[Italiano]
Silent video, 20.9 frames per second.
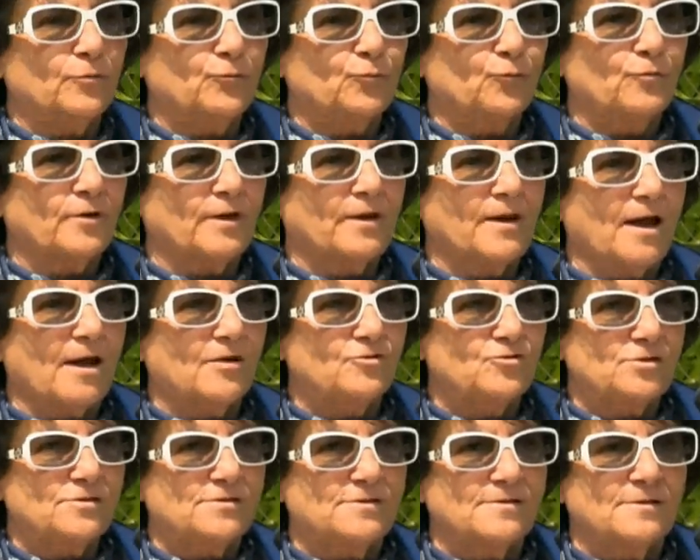eh, con tutta
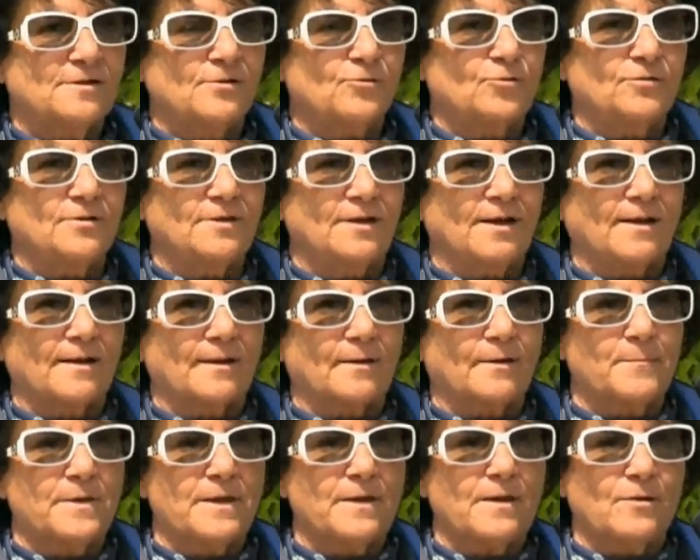Irace il sindaco
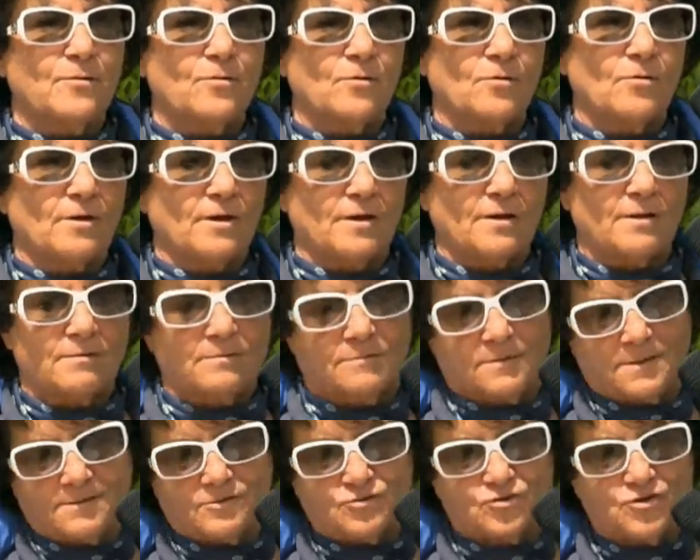di Laccameno
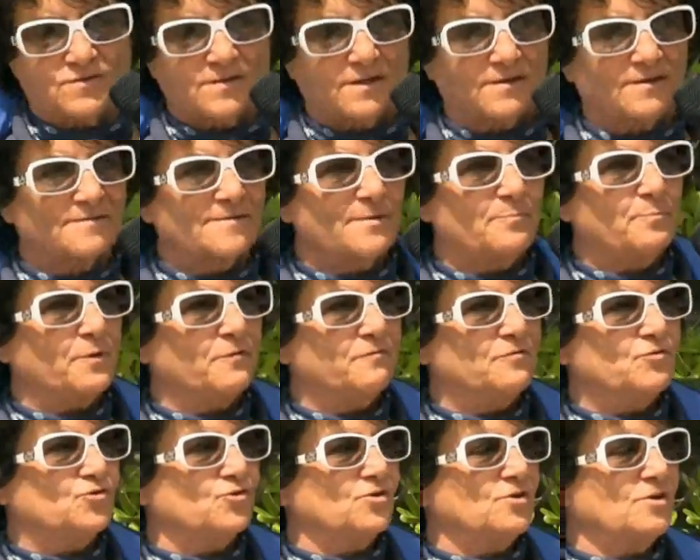che ci è stata
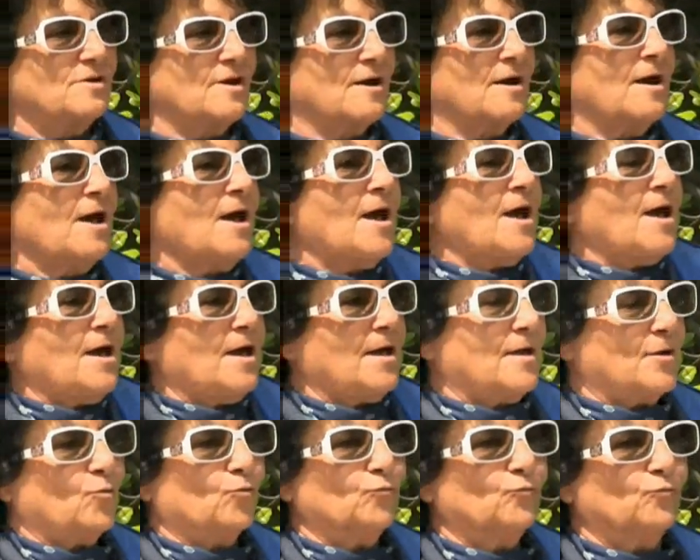sempre vicina
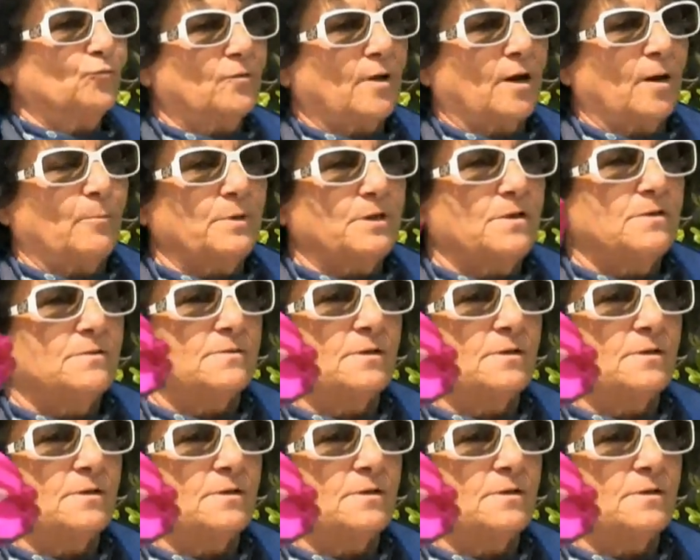con tutta